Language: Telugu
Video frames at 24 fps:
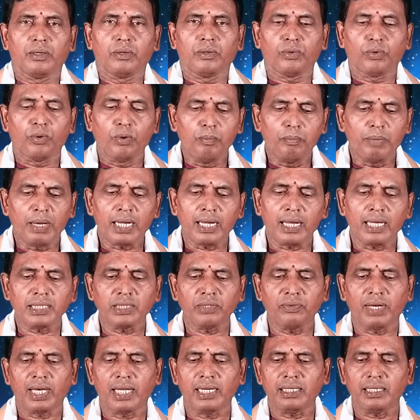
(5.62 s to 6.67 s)
కుంభరాశి
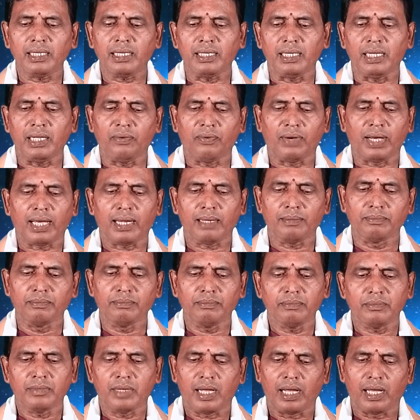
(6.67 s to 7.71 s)
వారికి ఈ వారం
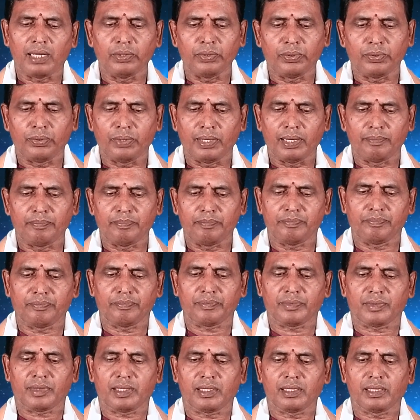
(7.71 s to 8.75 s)
అనుకూలం
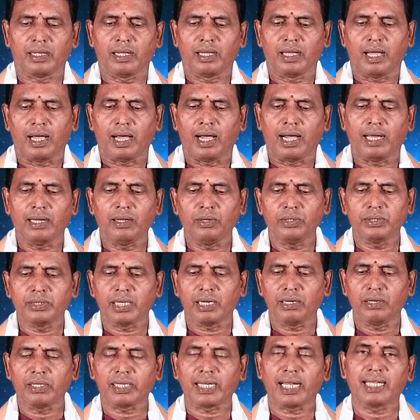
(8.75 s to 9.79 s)

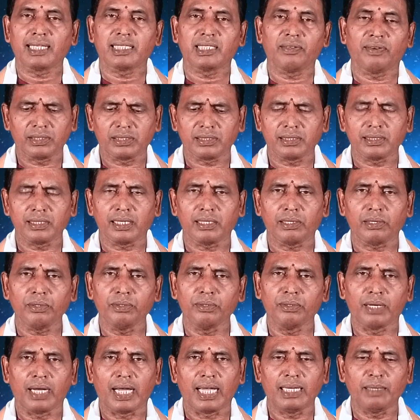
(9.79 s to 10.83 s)
ఆలోచనలు కలిసి వచ్చినట్లు
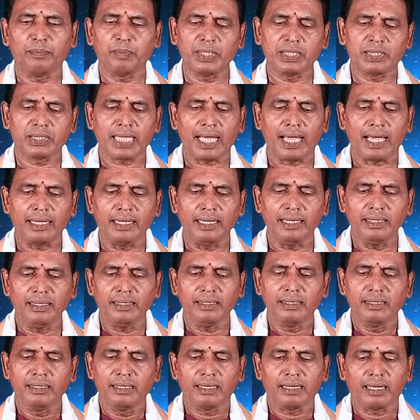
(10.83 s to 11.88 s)
అనిపిస్తాయి
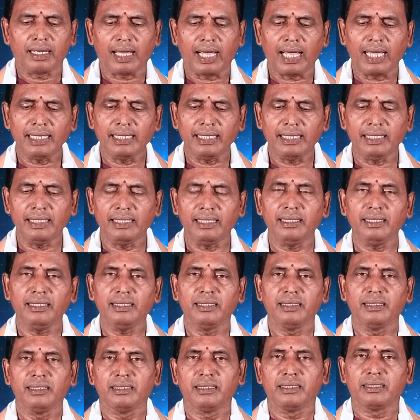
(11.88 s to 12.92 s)
కానీ
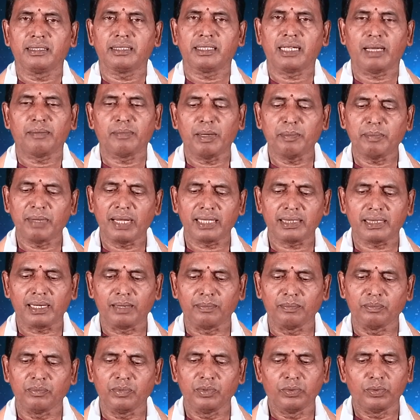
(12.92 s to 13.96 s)
శ్రమ మాత్రం
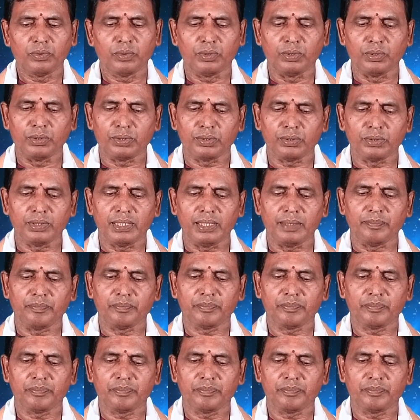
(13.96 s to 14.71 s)
ఉంటుంది